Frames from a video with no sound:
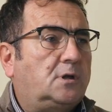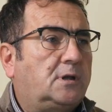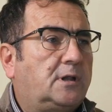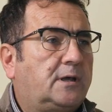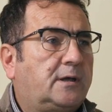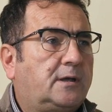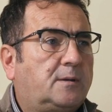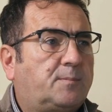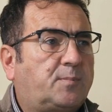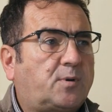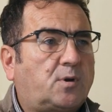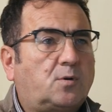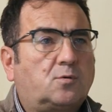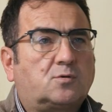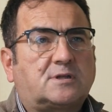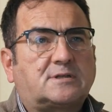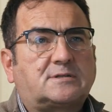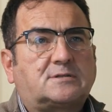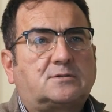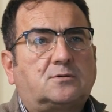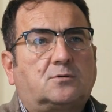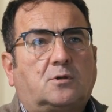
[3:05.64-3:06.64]
la
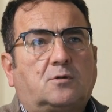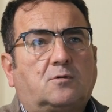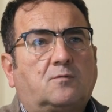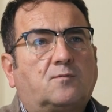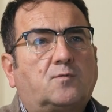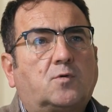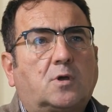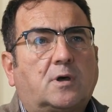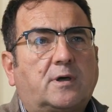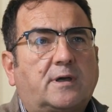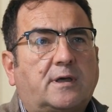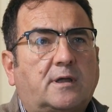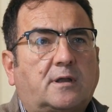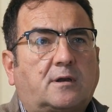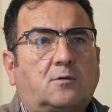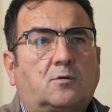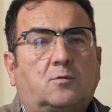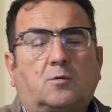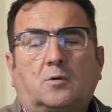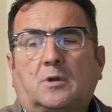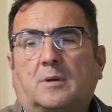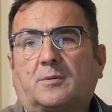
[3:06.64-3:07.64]
prenotazione di un volo
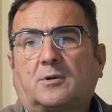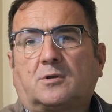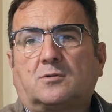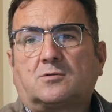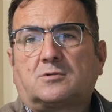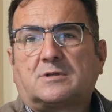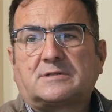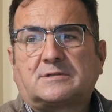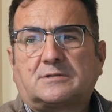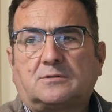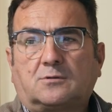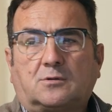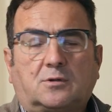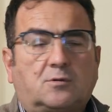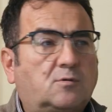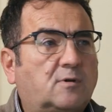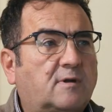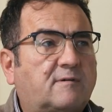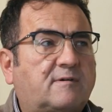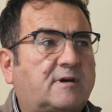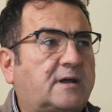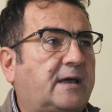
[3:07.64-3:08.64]
aereo o la prenotazione di
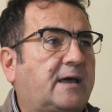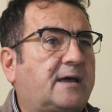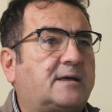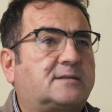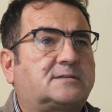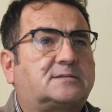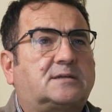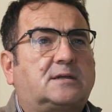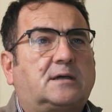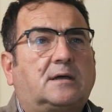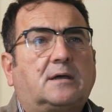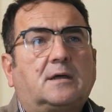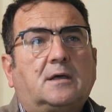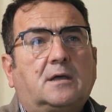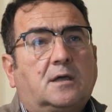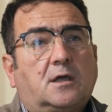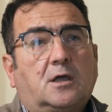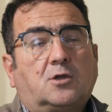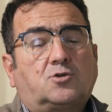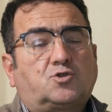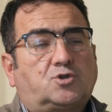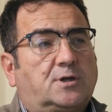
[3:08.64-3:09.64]
una vacanza,
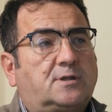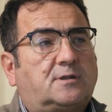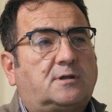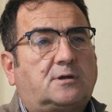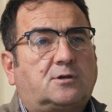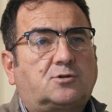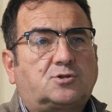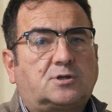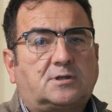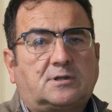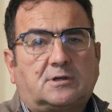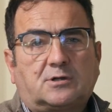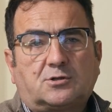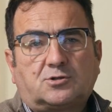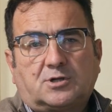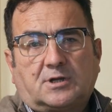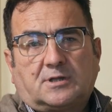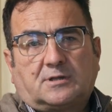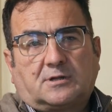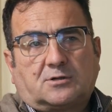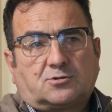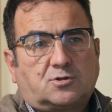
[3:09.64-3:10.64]
eccetera, eccetera,
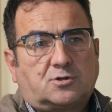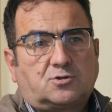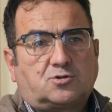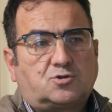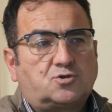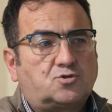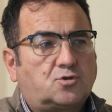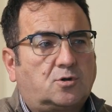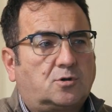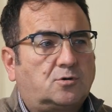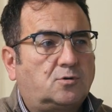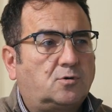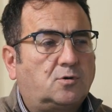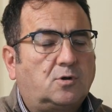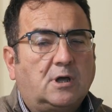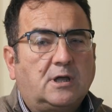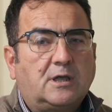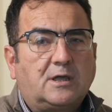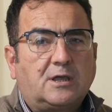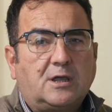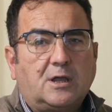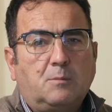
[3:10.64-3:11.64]
eccetera. Cioè ci sono,
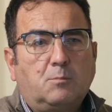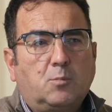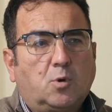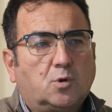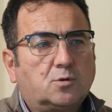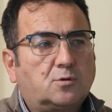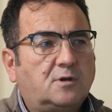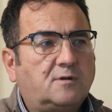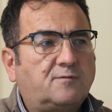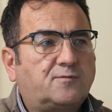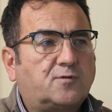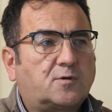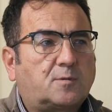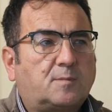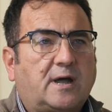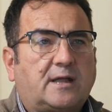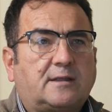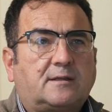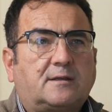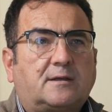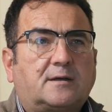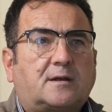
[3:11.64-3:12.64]
il mondo
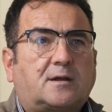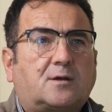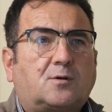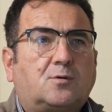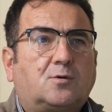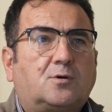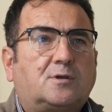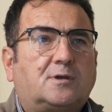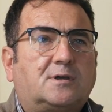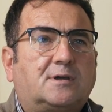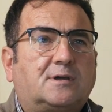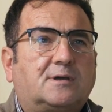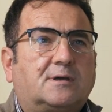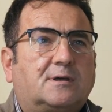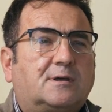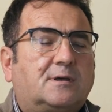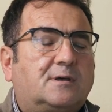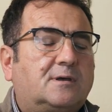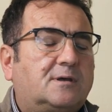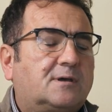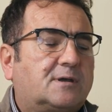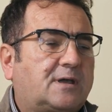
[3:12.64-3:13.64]
dell'informatica
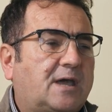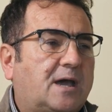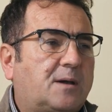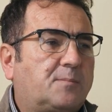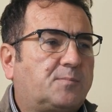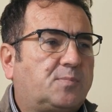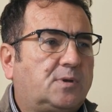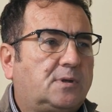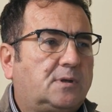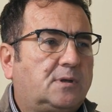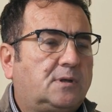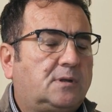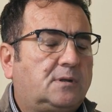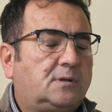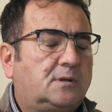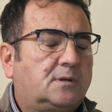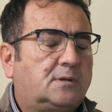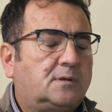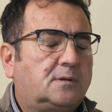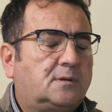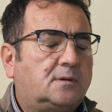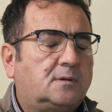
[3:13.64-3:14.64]
raccoglie campi in,
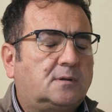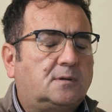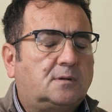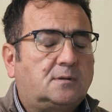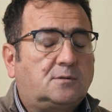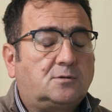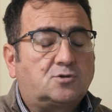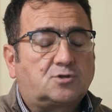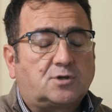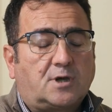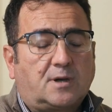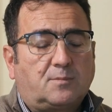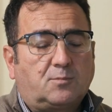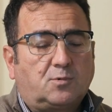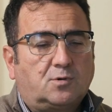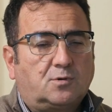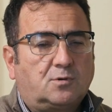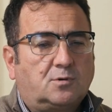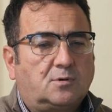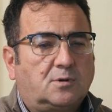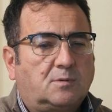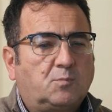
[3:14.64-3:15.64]
eh,
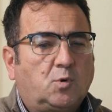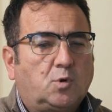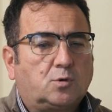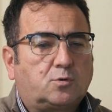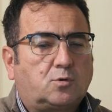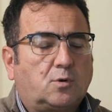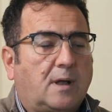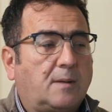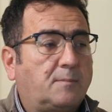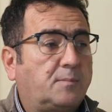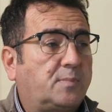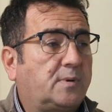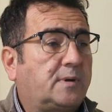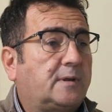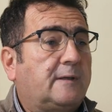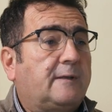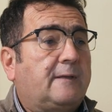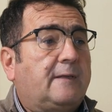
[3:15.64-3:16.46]
diciamo, molto ampi,